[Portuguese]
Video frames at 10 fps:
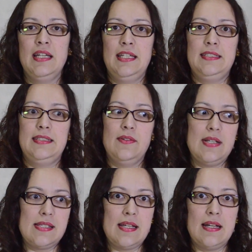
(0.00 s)
Então
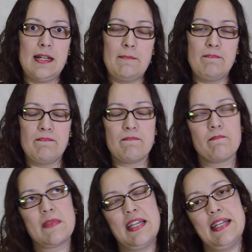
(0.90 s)
essa hum,
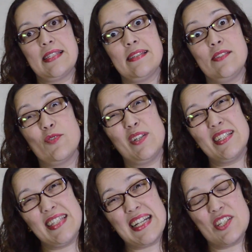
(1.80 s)
essas
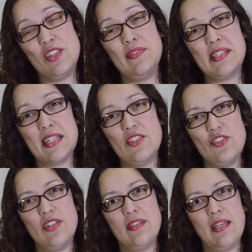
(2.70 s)
histórias negativas que a
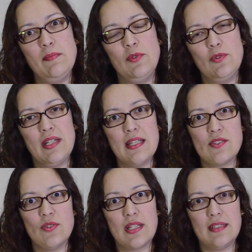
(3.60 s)
gente tem muito
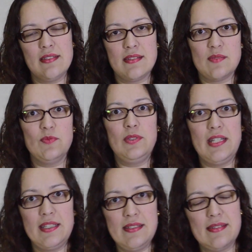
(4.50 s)
relacionadas às
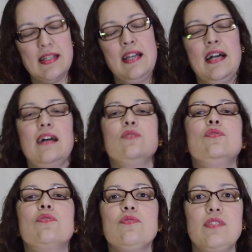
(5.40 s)
mulheres. A
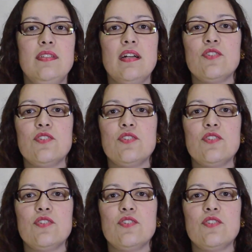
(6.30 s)
Rodocruzita